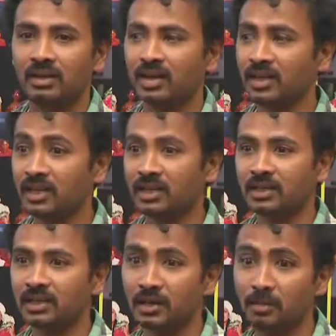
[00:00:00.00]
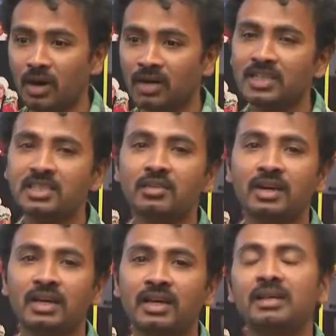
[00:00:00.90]
కానీ ఈ మాక్ టెస్ట్
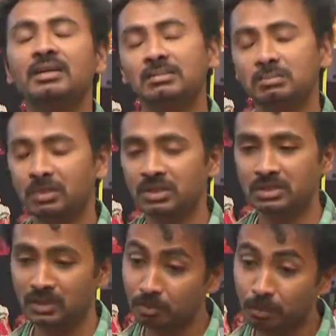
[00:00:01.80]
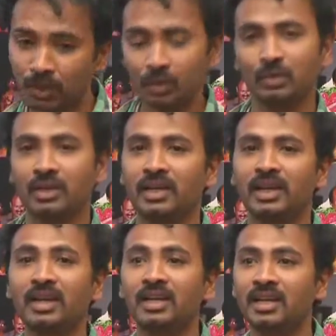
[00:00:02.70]
వల్ల మస్ ఇంప్రూవ్ అవుతున్నా
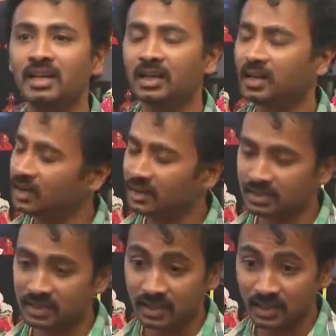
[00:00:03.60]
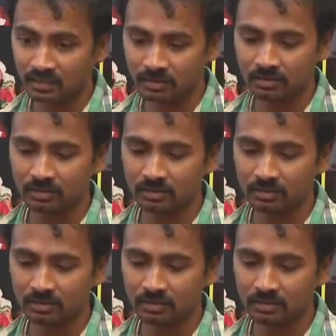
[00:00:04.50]
ఎలా అంటే నిజంగా నేను